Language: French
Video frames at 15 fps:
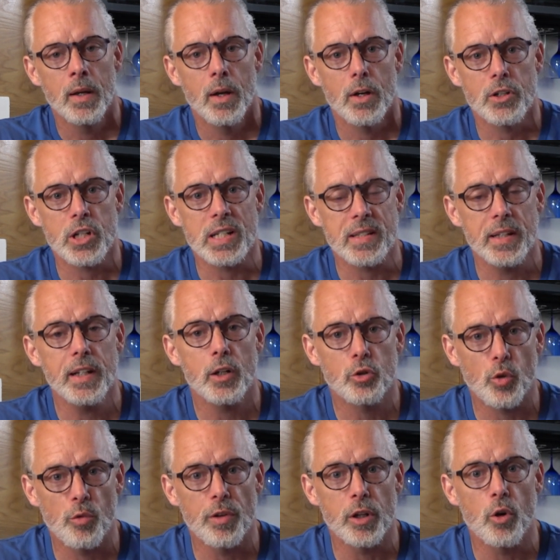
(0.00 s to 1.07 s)
J'essaie d'en
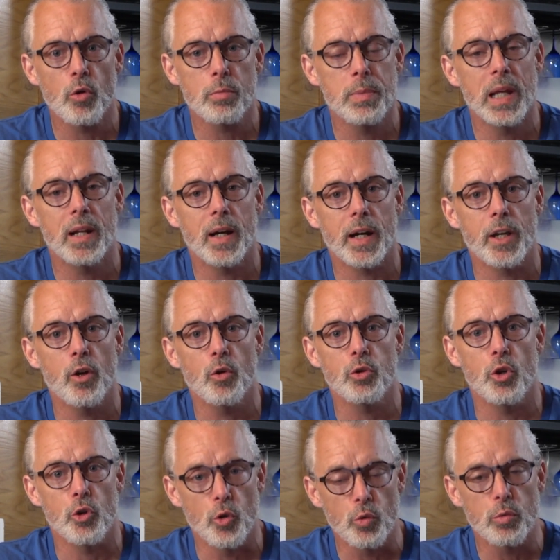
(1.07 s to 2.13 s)
trouver d'autres miel en rayon
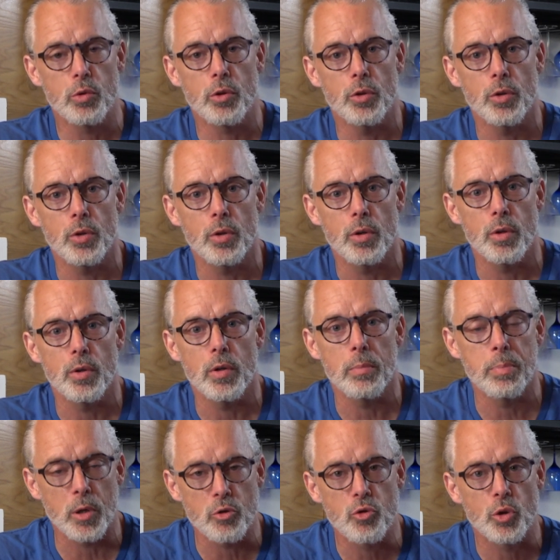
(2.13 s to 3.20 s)
d'un autre euh,
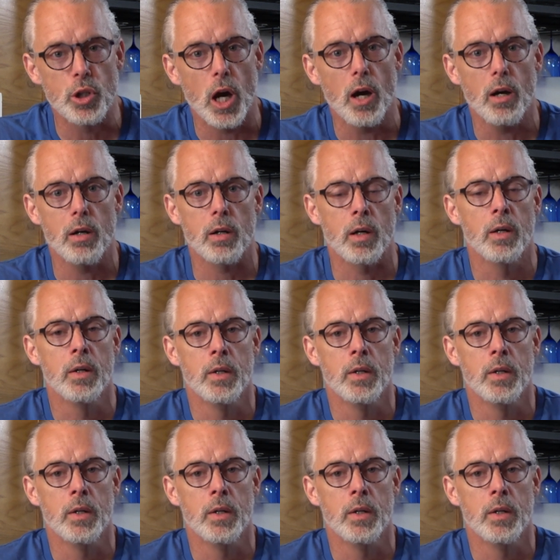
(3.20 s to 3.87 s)
producteur.